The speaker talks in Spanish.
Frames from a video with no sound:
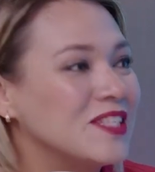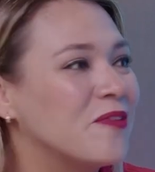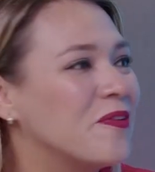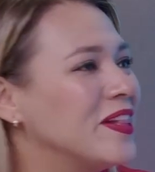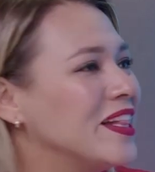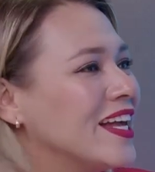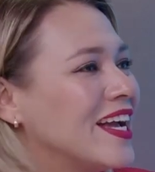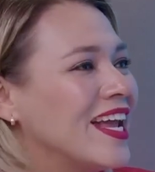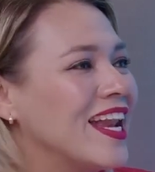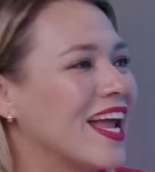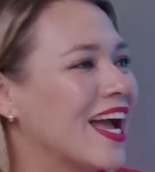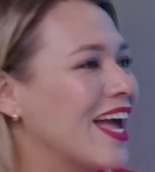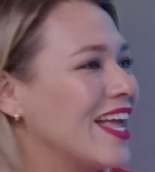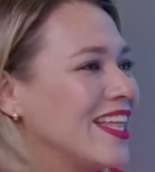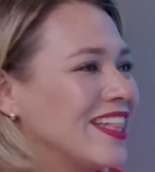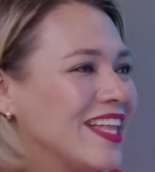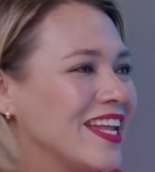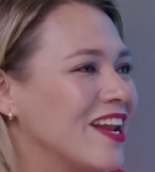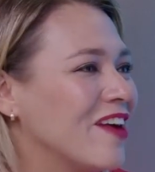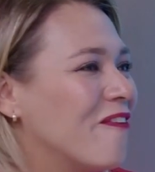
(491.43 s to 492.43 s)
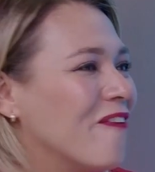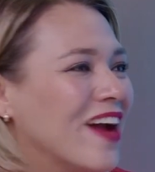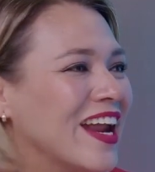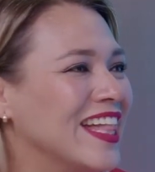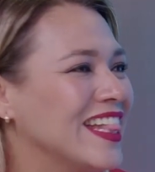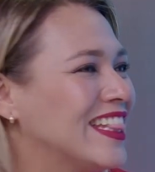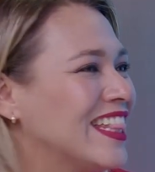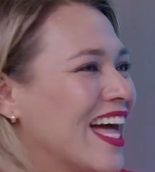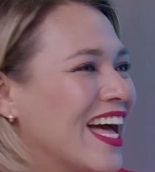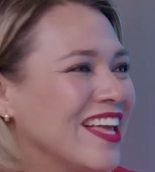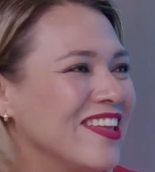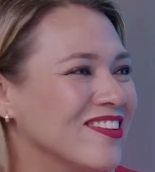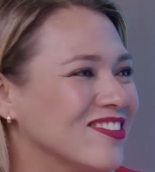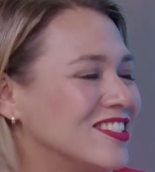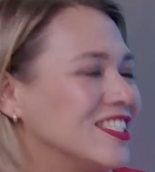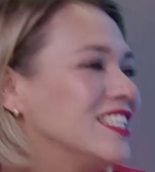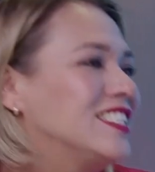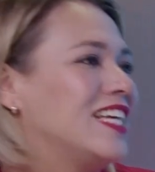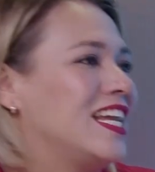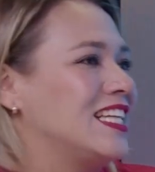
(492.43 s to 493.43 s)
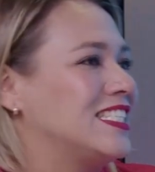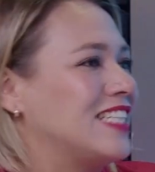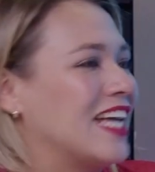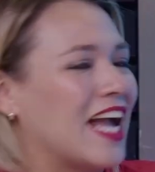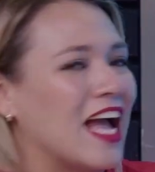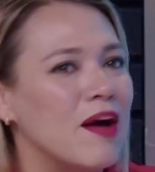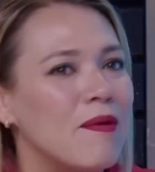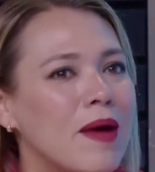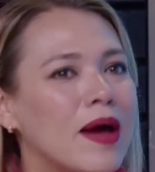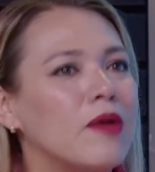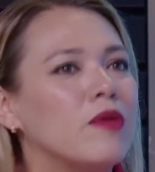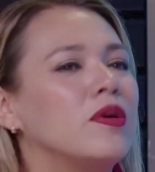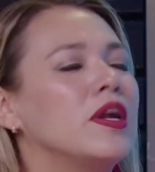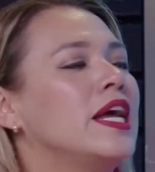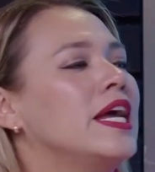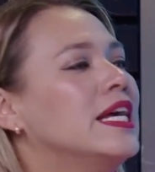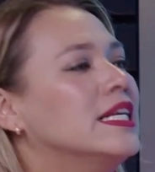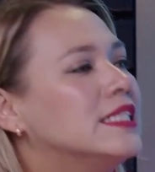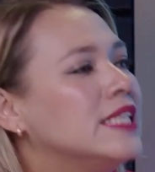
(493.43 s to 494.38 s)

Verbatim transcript: Haz de cuenta que la calle tiene 40 ¿eh? años, ya se las acabaron.